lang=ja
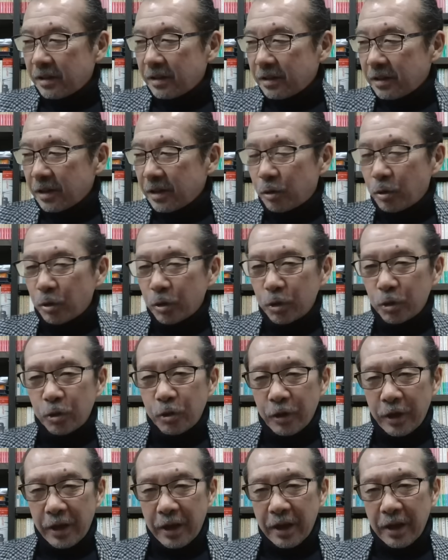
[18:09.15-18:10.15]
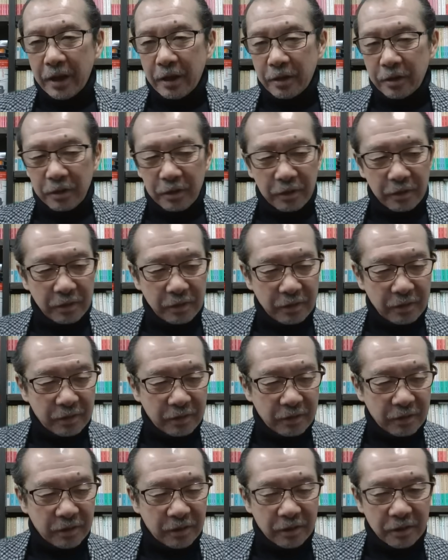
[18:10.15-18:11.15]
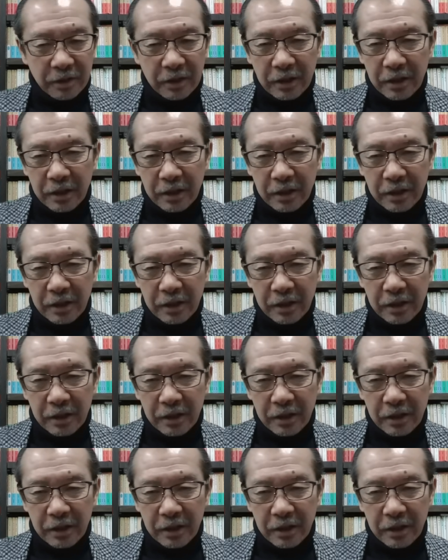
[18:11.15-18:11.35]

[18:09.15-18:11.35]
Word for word: いや、これちょっとね、うん、